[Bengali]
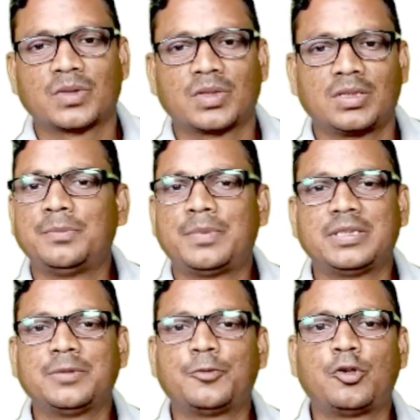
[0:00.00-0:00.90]
তিন
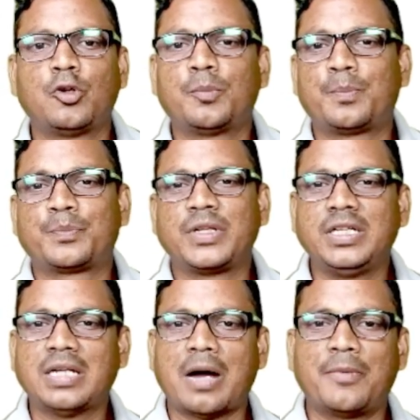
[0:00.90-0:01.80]
পাঁচে পনেরো তিন
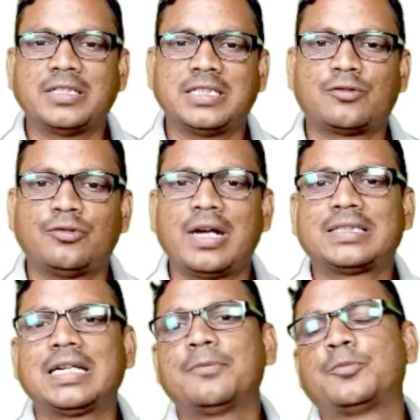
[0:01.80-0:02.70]
আমরা যে কোনো
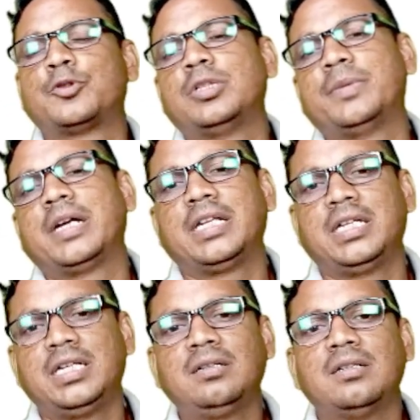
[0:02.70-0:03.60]
একটাকে যদি ভেঙে
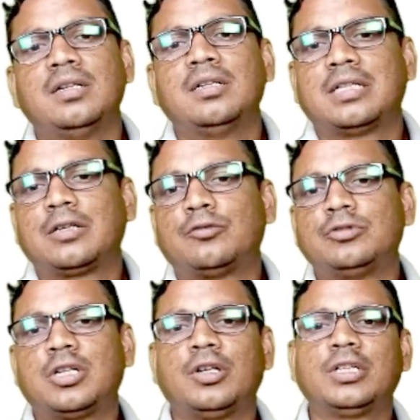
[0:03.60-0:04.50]
নিই তাহলে
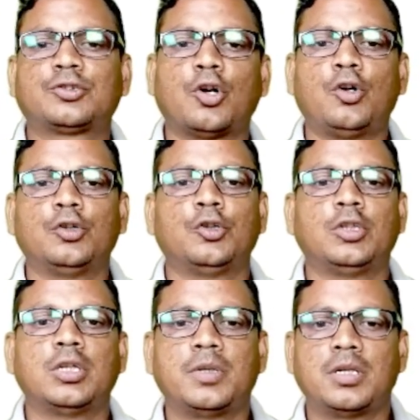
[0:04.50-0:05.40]
গুণটা অনেক সহজ হয়ে যাবে